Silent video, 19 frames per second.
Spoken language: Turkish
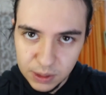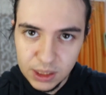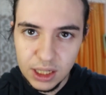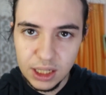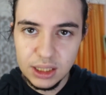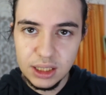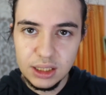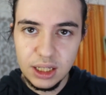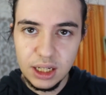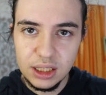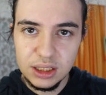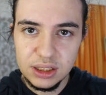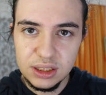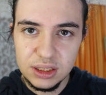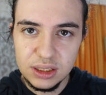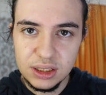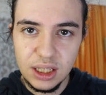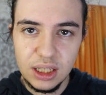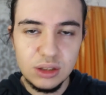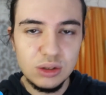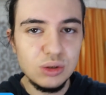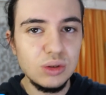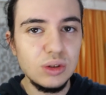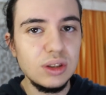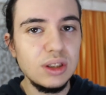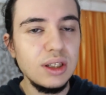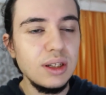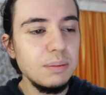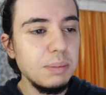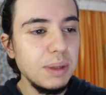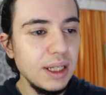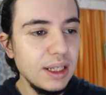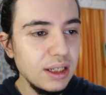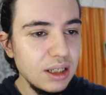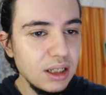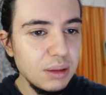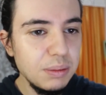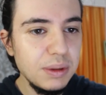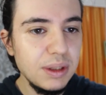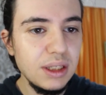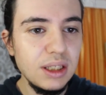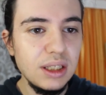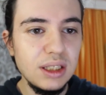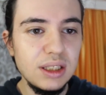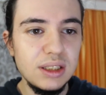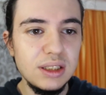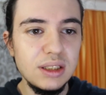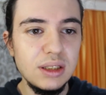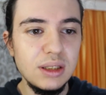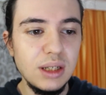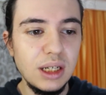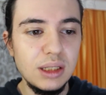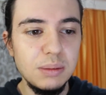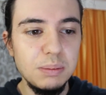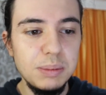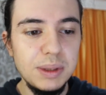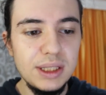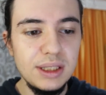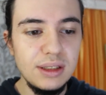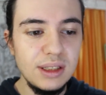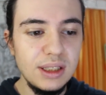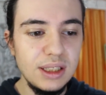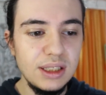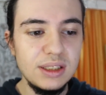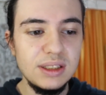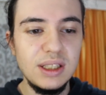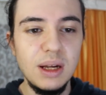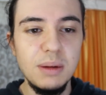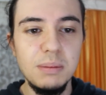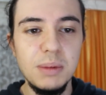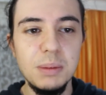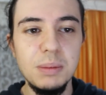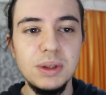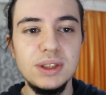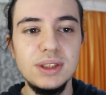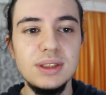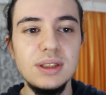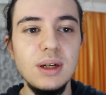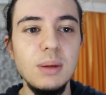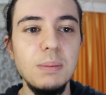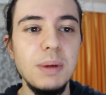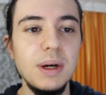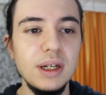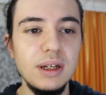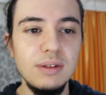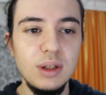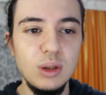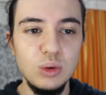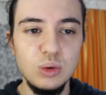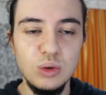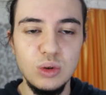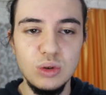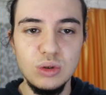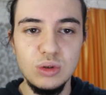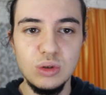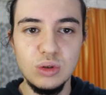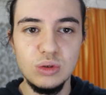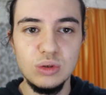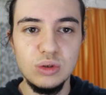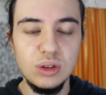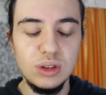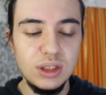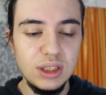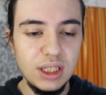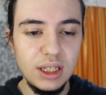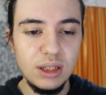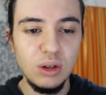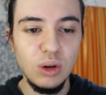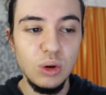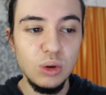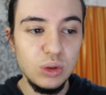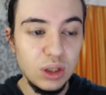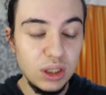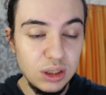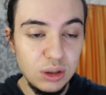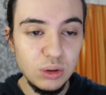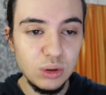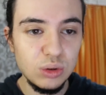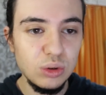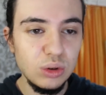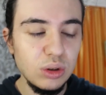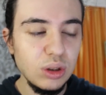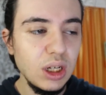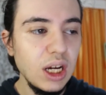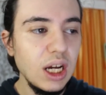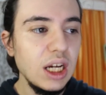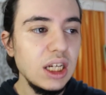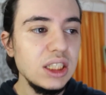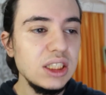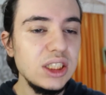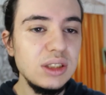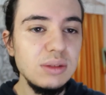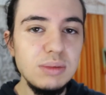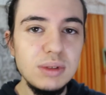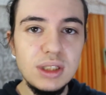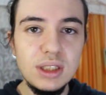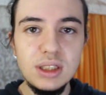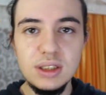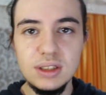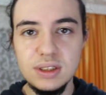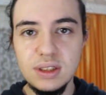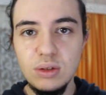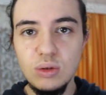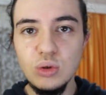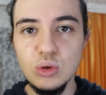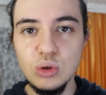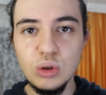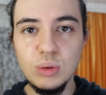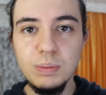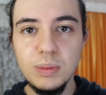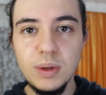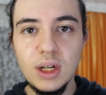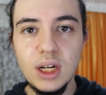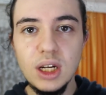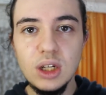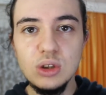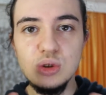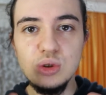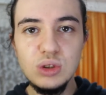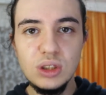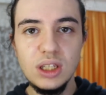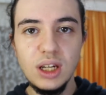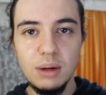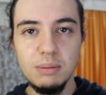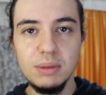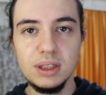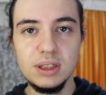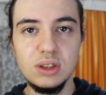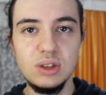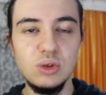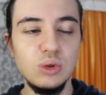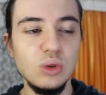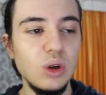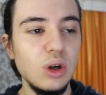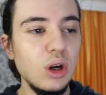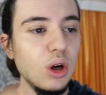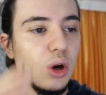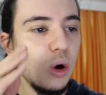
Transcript: kanalı açtıktan sonra belirli bir e, yani bin izlenme başına para ve ödeniyordu. Direkt ödeniyordu. Şimdi ise YouTube şunu yapmak istiyor.